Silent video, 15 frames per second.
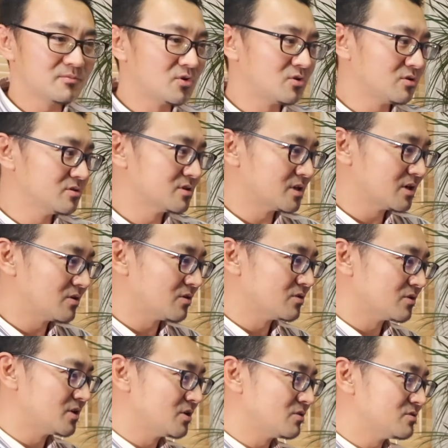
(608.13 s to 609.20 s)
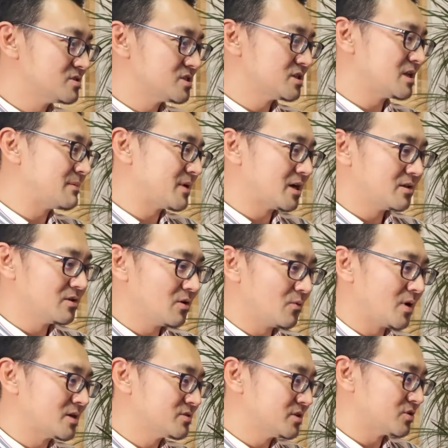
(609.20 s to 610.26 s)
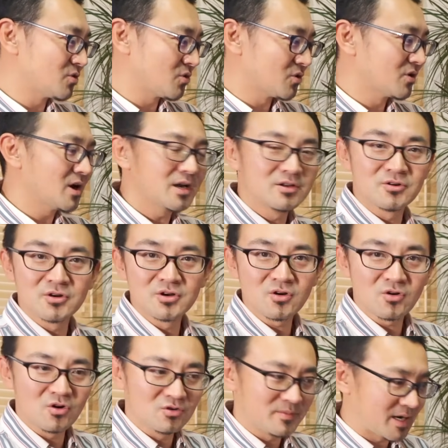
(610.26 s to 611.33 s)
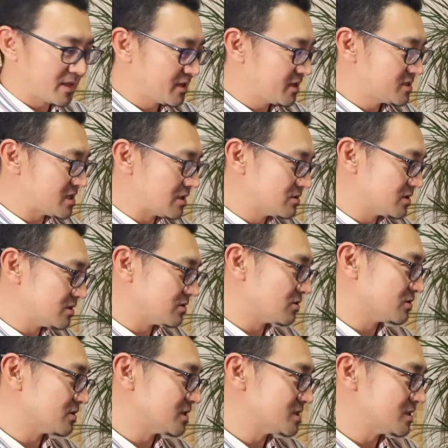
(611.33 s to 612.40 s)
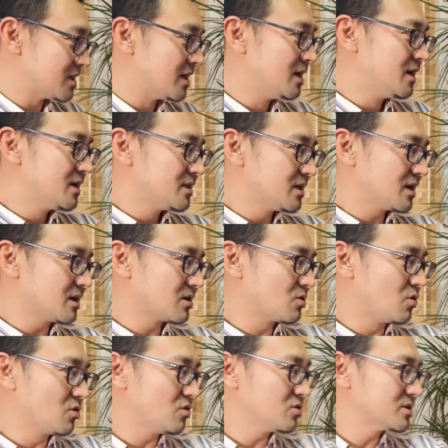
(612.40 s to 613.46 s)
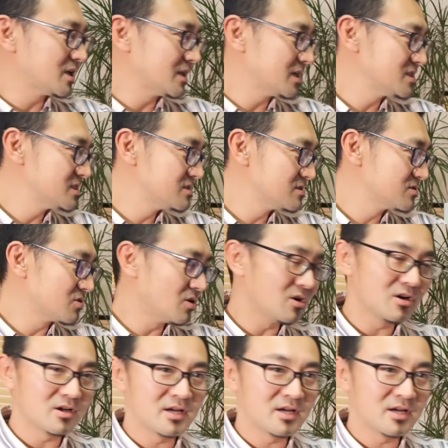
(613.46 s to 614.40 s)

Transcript: もう本当にこの日本人なまりの悪いところがいろいろこう生まれてきちゃうっていうことですねだからここを正すと,、